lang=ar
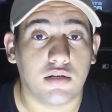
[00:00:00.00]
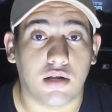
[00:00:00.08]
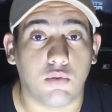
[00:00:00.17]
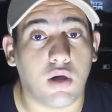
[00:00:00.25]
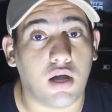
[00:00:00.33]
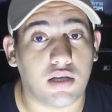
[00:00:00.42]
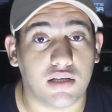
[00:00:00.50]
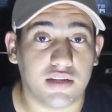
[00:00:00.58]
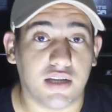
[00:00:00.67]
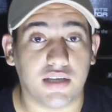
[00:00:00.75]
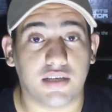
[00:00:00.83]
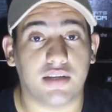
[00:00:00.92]
روعه
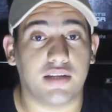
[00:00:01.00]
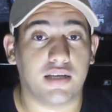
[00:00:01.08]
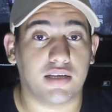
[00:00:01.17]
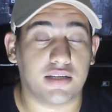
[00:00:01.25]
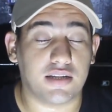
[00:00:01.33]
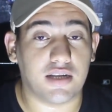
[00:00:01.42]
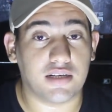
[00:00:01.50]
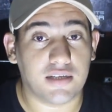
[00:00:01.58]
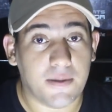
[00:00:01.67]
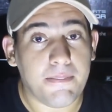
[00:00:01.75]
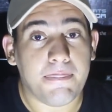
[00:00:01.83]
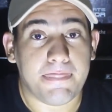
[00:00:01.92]
جدا جدا جدا
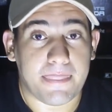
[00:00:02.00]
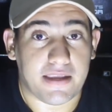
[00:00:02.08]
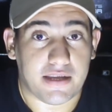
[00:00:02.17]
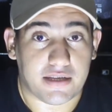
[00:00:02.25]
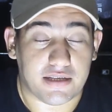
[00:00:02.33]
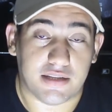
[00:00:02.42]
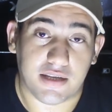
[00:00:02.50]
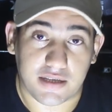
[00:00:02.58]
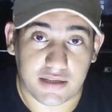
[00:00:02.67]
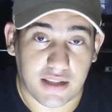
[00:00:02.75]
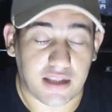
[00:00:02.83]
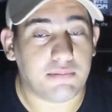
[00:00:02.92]
آه، جدا
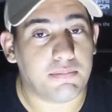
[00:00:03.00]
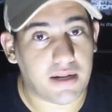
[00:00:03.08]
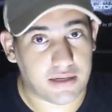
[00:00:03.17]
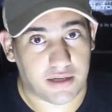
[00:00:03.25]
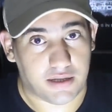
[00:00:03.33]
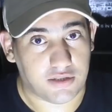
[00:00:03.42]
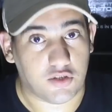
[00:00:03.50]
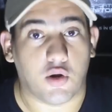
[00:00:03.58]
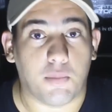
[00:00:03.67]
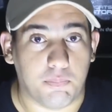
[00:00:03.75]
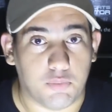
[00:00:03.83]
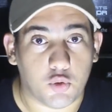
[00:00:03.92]
جدا اتمنى يا
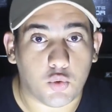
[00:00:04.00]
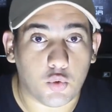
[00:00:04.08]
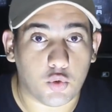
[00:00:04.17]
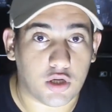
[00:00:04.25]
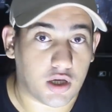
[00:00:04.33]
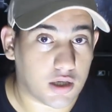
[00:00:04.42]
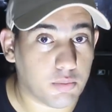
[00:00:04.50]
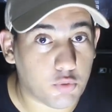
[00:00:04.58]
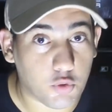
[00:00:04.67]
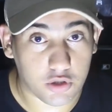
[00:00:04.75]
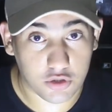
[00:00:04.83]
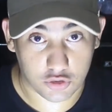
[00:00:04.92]
رب يكون
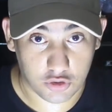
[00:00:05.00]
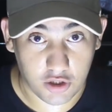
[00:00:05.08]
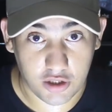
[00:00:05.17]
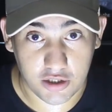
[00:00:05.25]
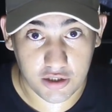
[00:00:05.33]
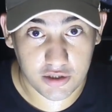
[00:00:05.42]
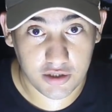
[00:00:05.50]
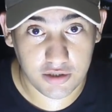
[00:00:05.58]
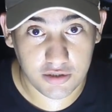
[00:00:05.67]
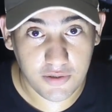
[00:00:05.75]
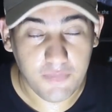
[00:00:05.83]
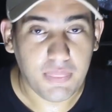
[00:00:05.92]
يعجبكم الستايل الجديد
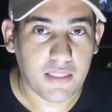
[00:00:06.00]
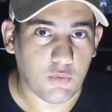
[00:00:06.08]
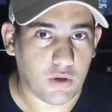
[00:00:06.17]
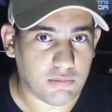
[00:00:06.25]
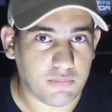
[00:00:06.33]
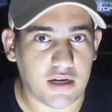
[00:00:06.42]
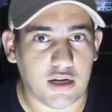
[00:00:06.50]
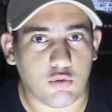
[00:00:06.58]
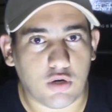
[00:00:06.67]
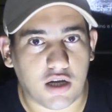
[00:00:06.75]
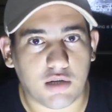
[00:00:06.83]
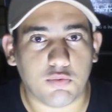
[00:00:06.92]
واتمنى
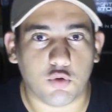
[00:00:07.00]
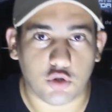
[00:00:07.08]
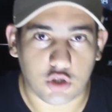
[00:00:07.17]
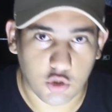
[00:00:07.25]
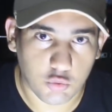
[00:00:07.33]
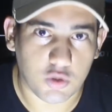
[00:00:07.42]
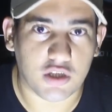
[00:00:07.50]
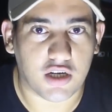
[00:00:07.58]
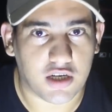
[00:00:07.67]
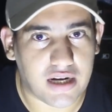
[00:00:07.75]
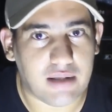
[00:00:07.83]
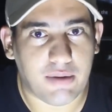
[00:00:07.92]
يكون عاجبكم التطوير
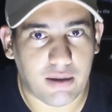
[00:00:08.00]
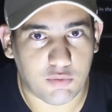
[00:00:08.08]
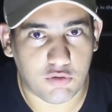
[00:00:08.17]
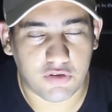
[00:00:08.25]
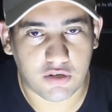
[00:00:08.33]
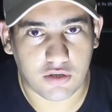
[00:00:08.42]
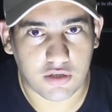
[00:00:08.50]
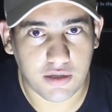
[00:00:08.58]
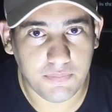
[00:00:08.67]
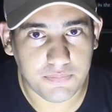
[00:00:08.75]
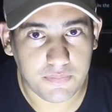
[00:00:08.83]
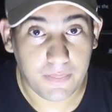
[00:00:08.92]
اللي انا بعمله في القناه